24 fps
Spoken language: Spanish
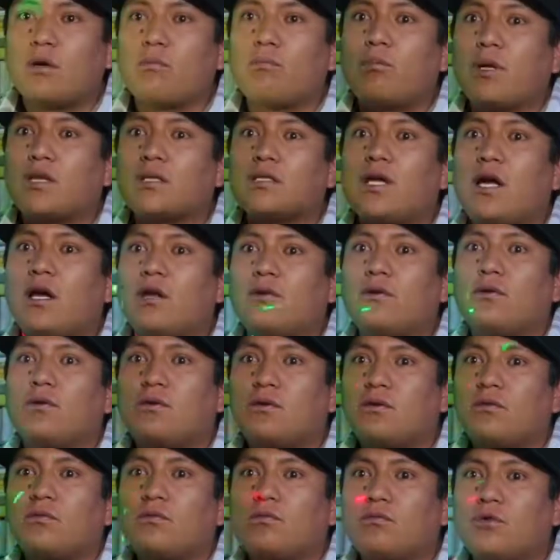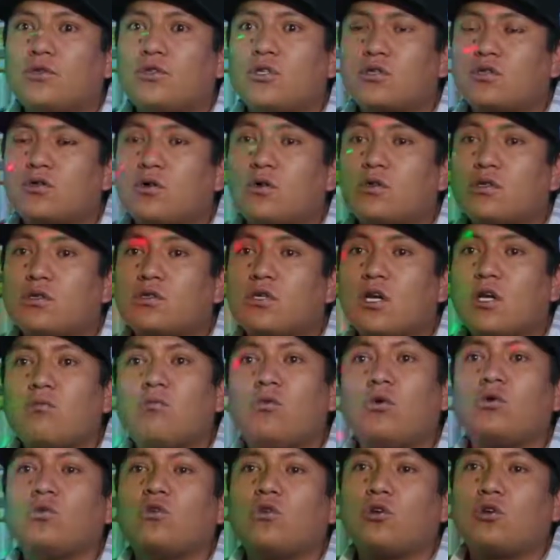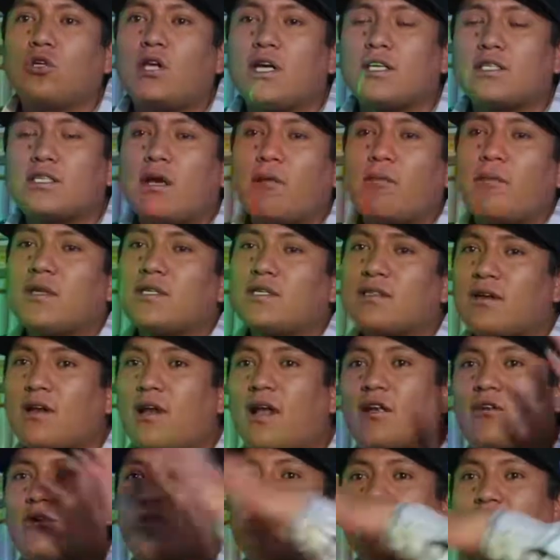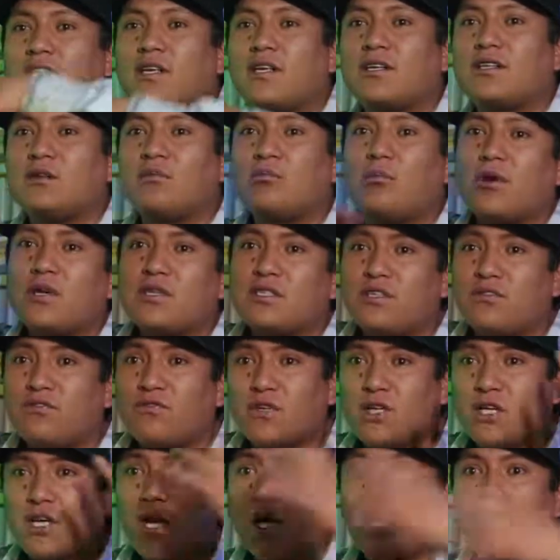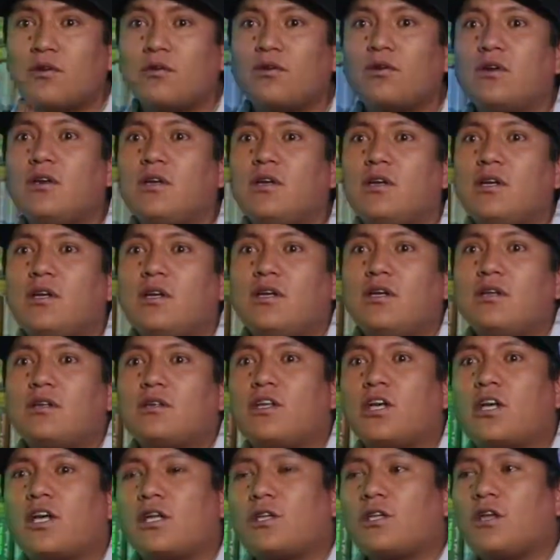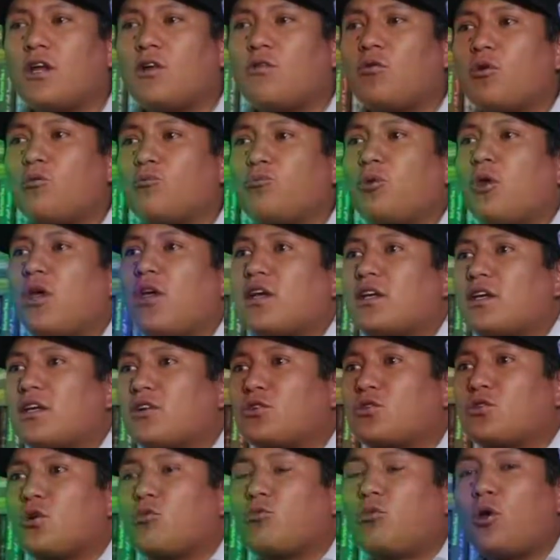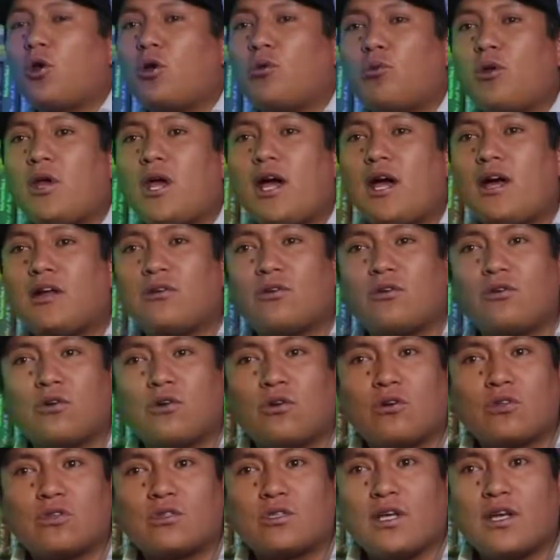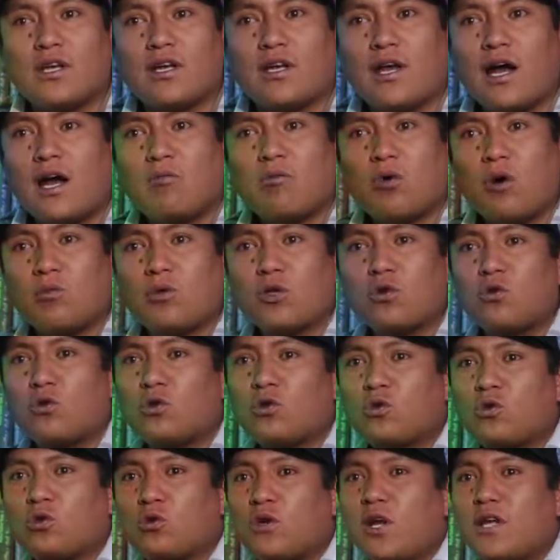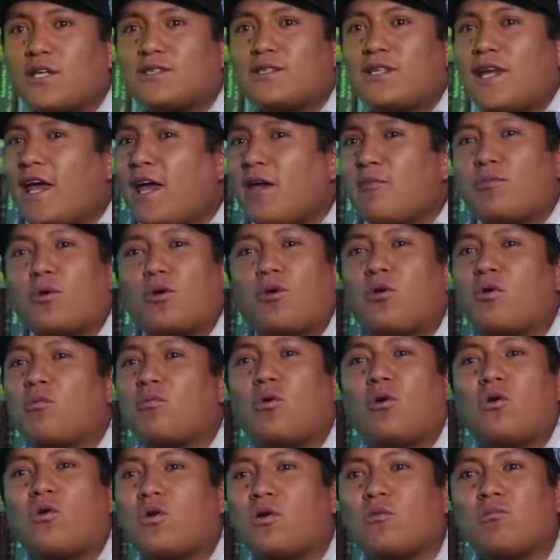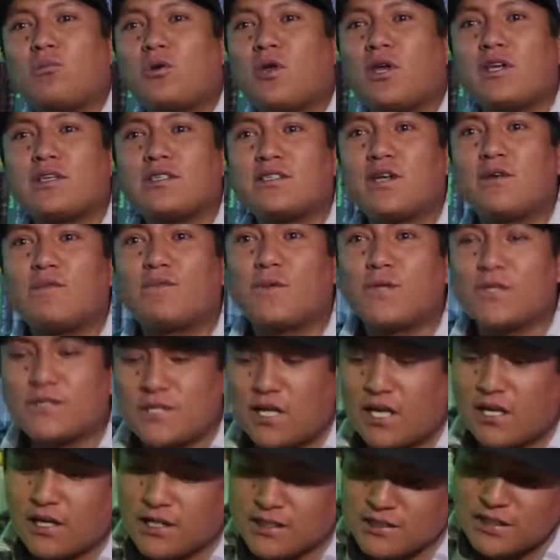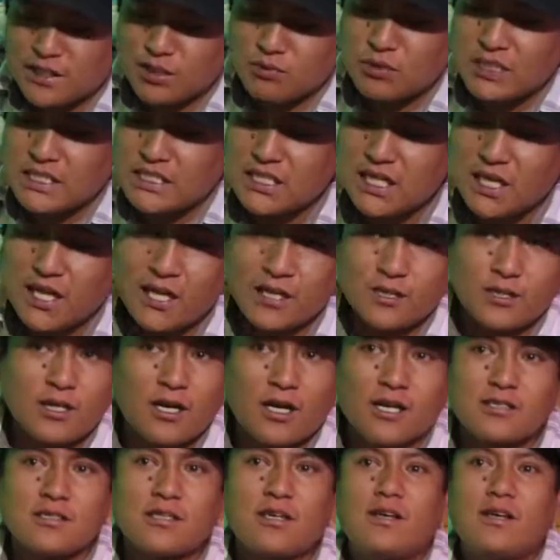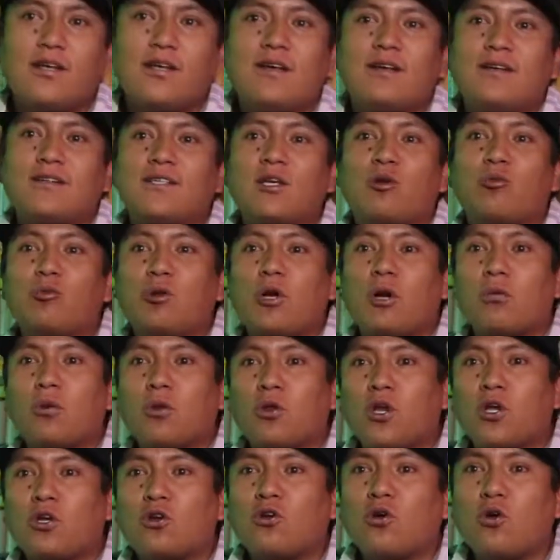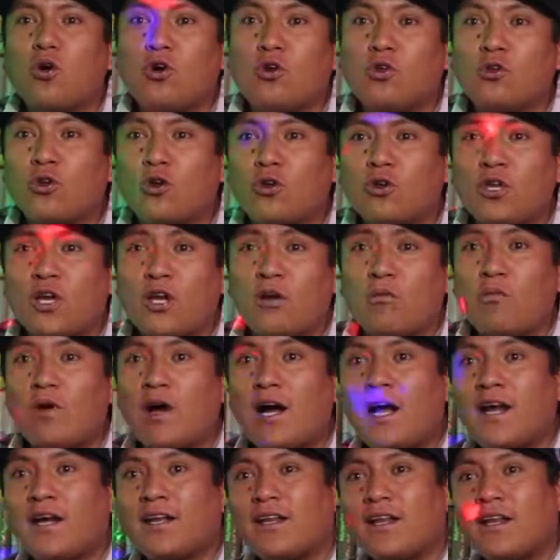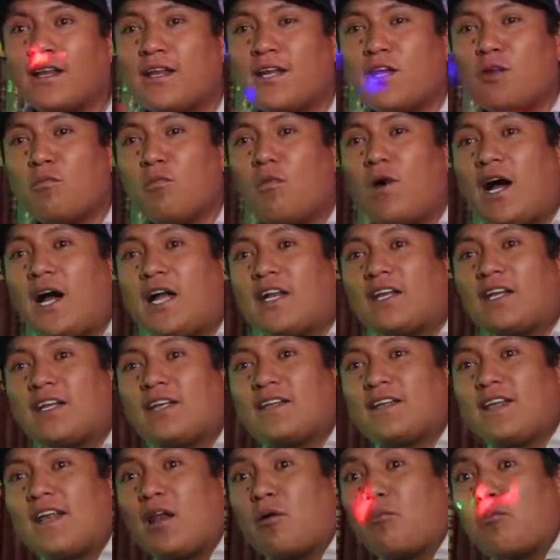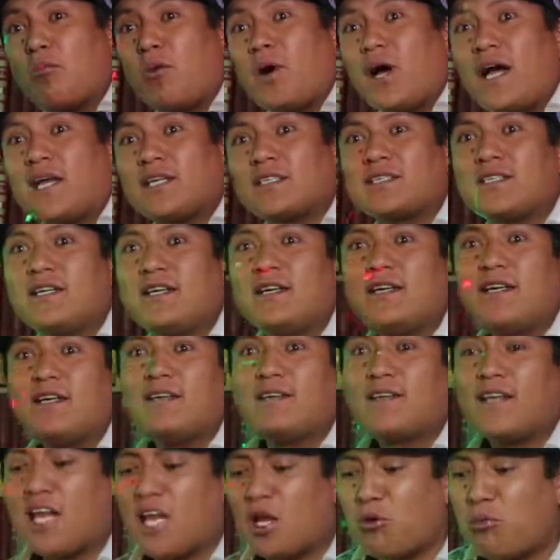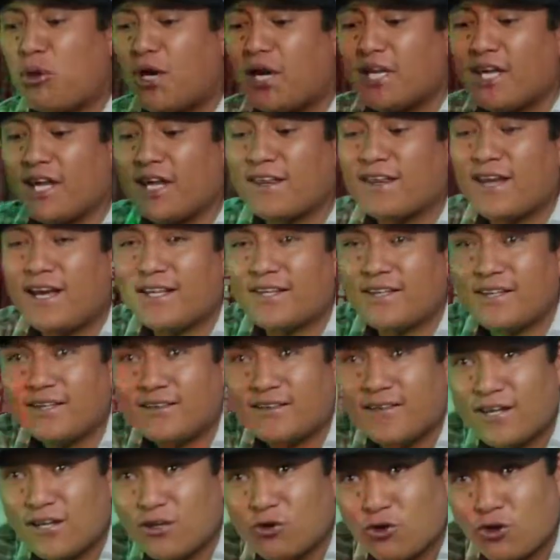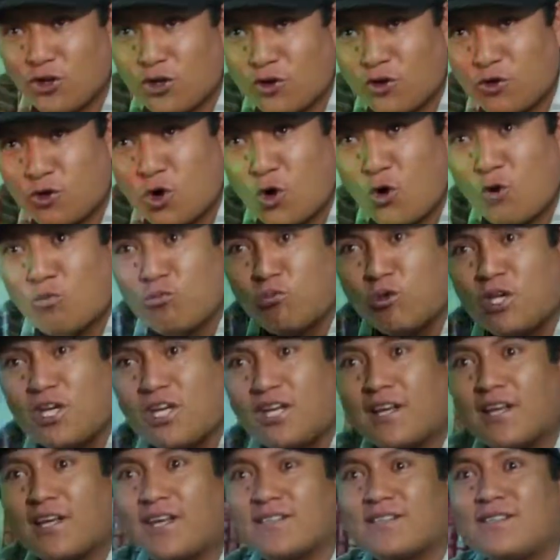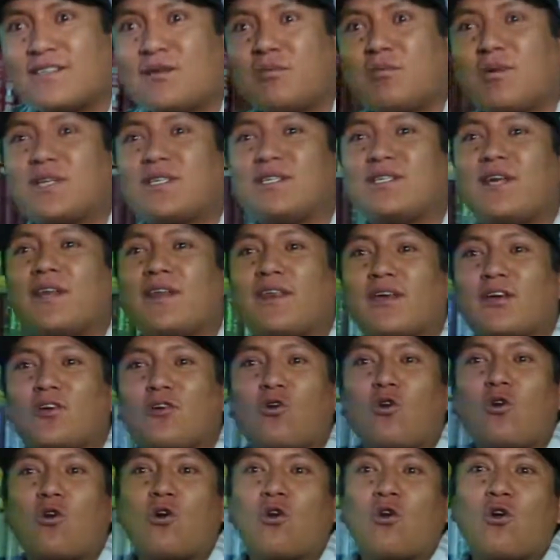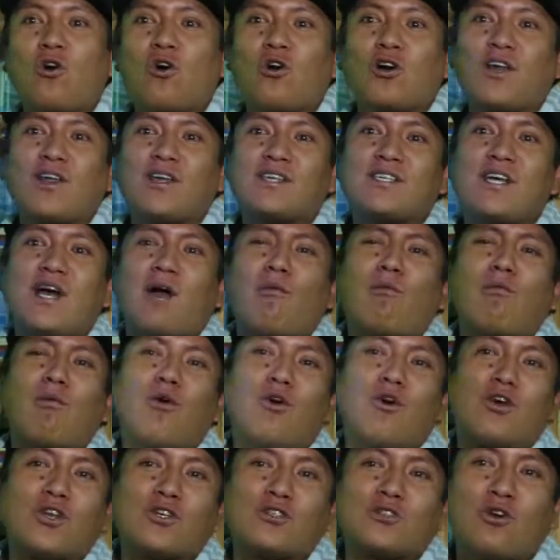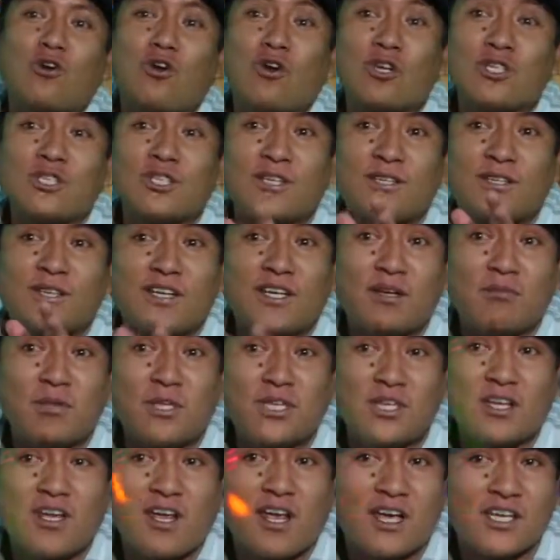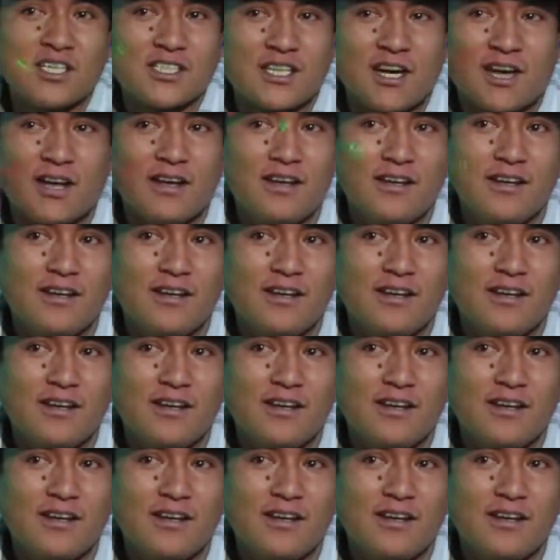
han pasado muchas cosas. El mundo ya se ha mezclado, ya se ha diversificado. De que tengo en pie que soy boliviano, se, amo mi cultura, siempre lo pongo en pie, siempre están hasta en mis letras. Siempre hablo del cóndor, del mar, del mani, de la paz. En la variedad que tengo de comidas, diversidad de colores, sabores, olores que tiene mi tierra